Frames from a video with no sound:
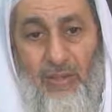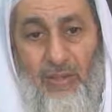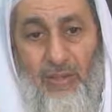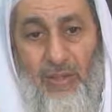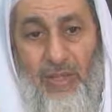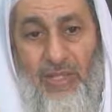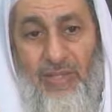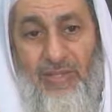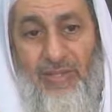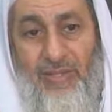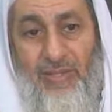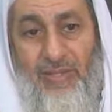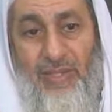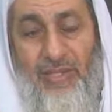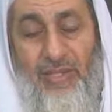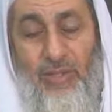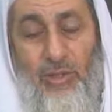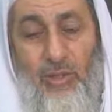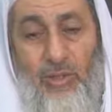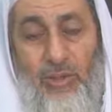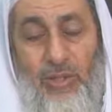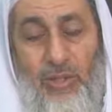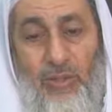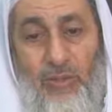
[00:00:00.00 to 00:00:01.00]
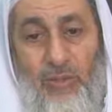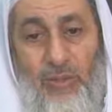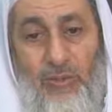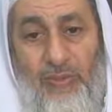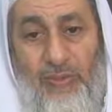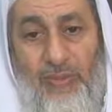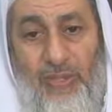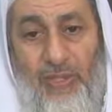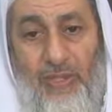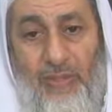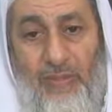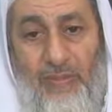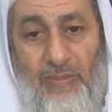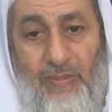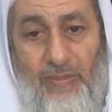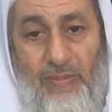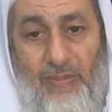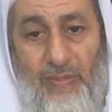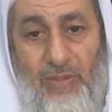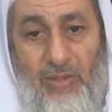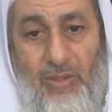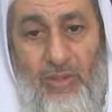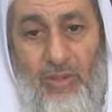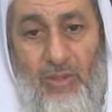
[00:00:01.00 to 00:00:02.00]
وليس الذكر كالأنثى
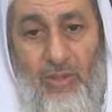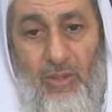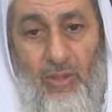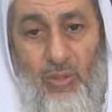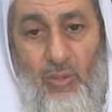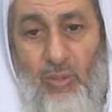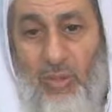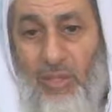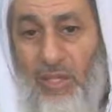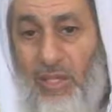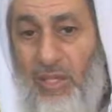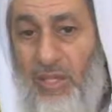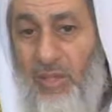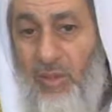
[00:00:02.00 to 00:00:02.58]
ولا